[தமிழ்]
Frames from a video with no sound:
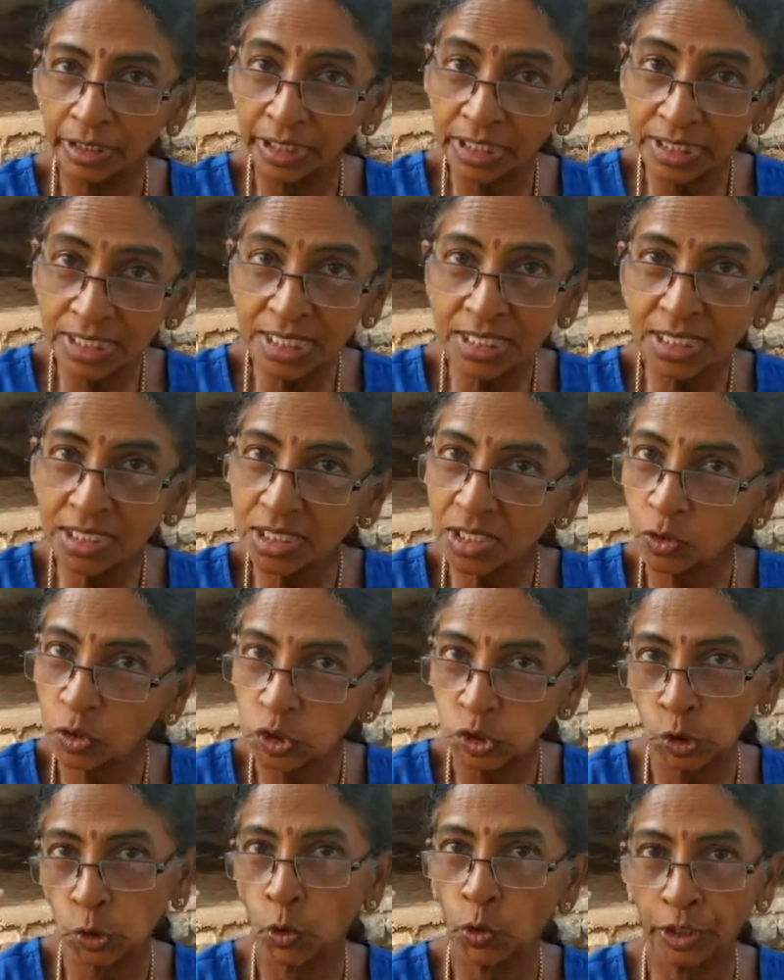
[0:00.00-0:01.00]
டிசீசஸ்
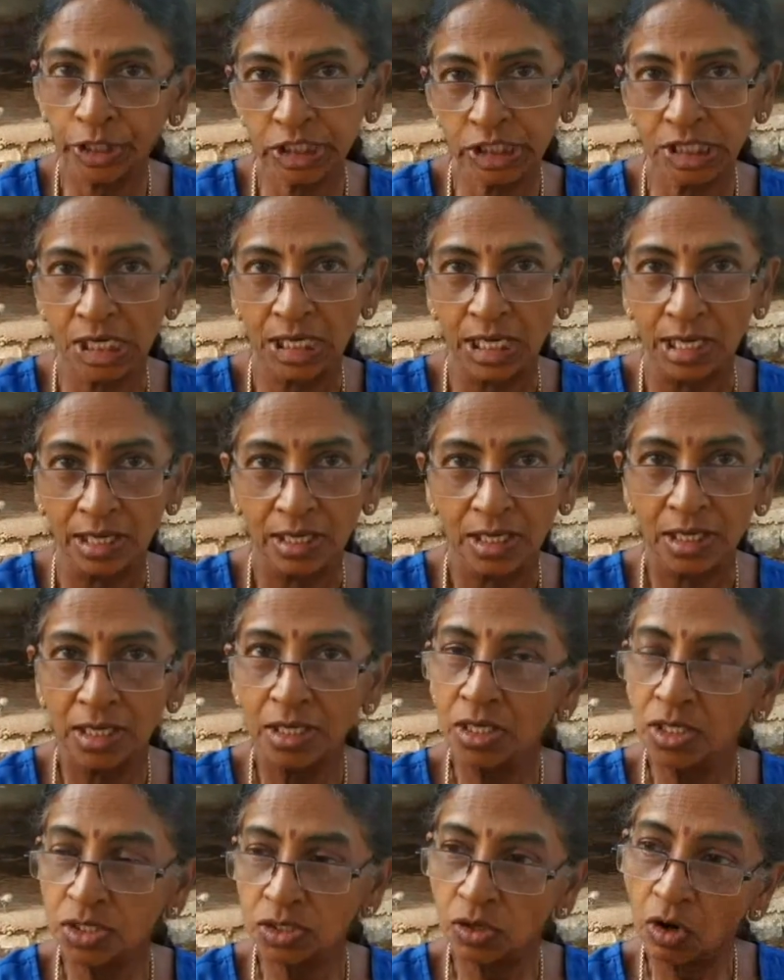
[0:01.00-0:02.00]
கொஞ்சம் குறைச்சிடலாம்
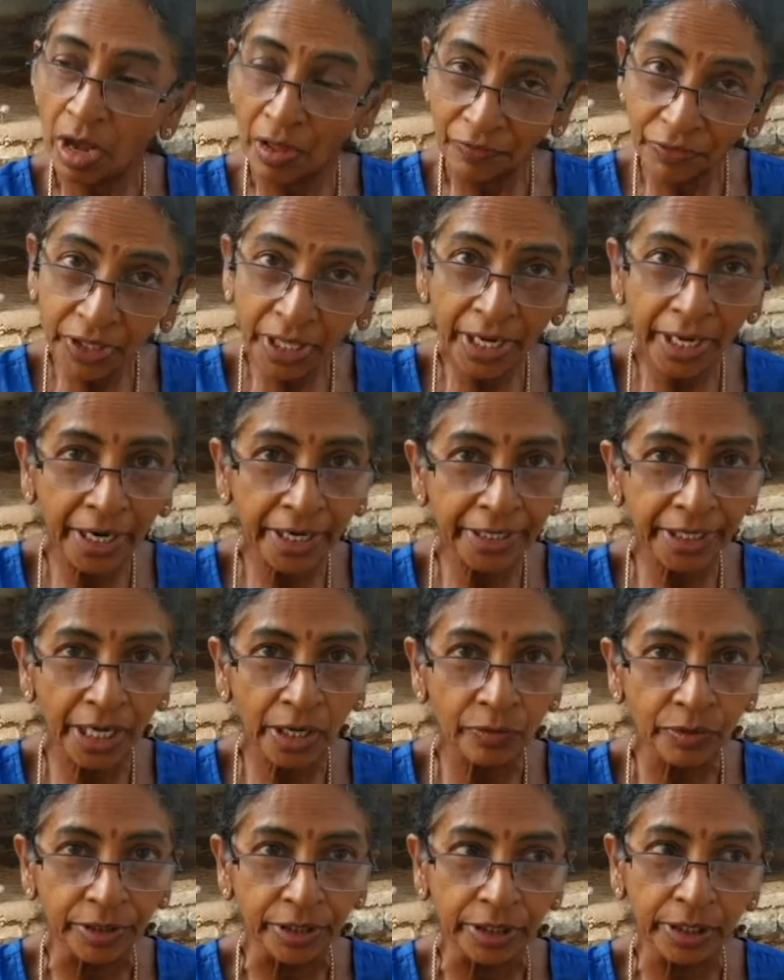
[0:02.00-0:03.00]
சோ அந்த
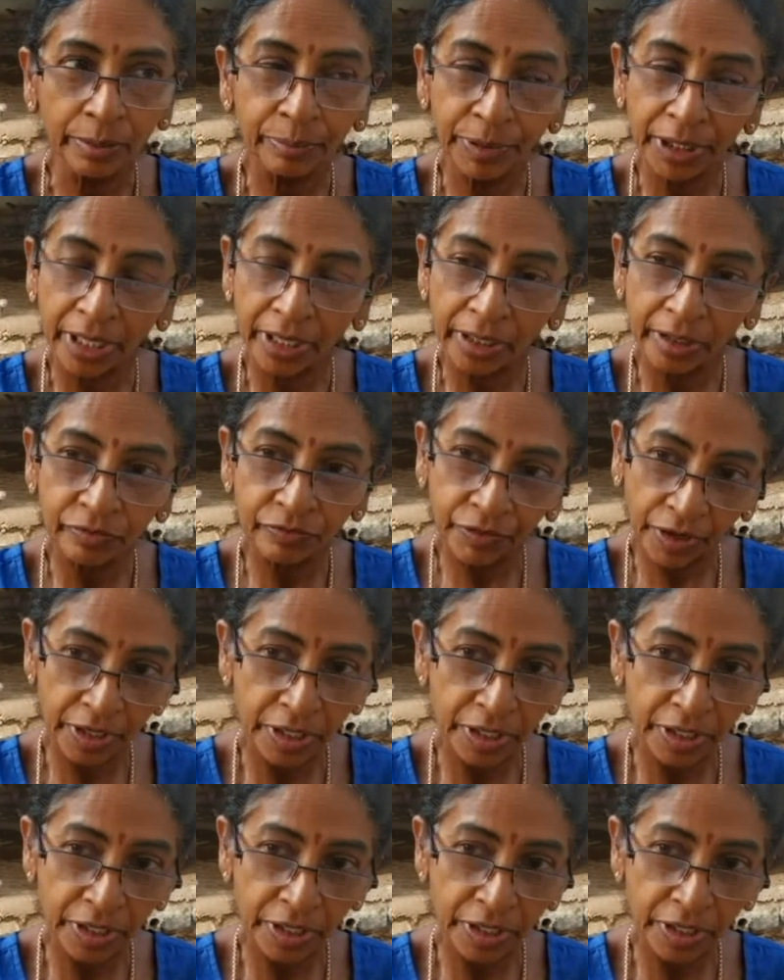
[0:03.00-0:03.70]
ஐடியாவும் இருக்கு அப்புறம் எங்க